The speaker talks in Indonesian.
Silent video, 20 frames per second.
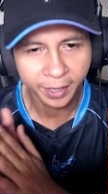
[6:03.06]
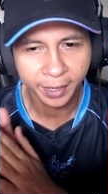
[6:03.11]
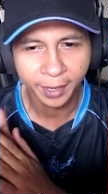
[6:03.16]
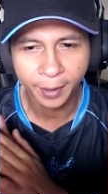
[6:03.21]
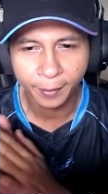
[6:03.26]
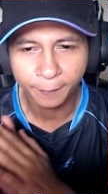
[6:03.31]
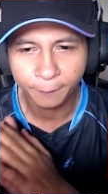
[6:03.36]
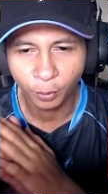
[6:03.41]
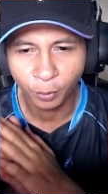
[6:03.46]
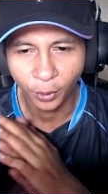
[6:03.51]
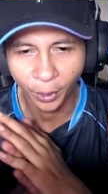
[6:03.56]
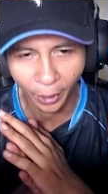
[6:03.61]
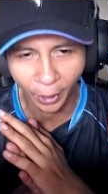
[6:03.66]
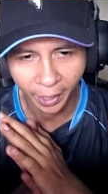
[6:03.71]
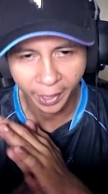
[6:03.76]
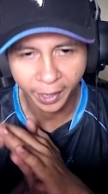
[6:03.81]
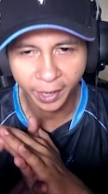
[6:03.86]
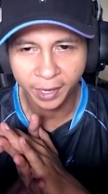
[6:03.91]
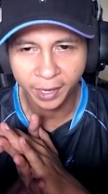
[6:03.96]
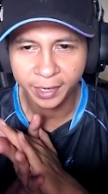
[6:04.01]
nih ya,
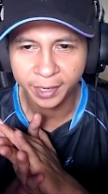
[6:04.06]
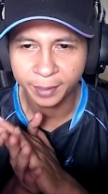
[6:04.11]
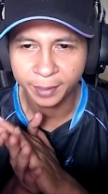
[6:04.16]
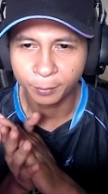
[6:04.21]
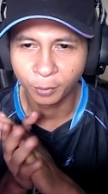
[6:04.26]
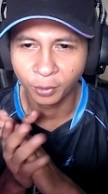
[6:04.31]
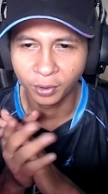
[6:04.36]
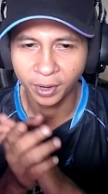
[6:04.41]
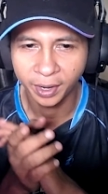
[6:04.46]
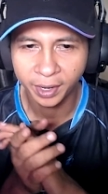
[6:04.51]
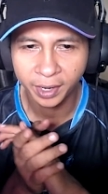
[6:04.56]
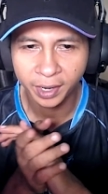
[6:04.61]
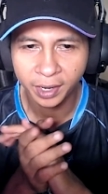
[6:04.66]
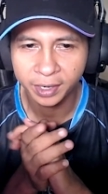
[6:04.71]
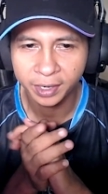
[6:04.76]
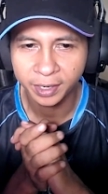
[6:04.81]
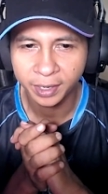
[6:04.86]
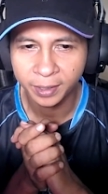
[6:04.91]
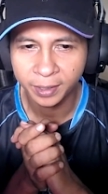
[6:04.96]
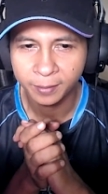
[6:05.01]
boleh kali ya, boleh
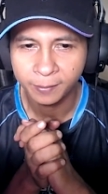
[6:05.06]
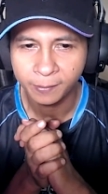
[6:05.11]
kali ya.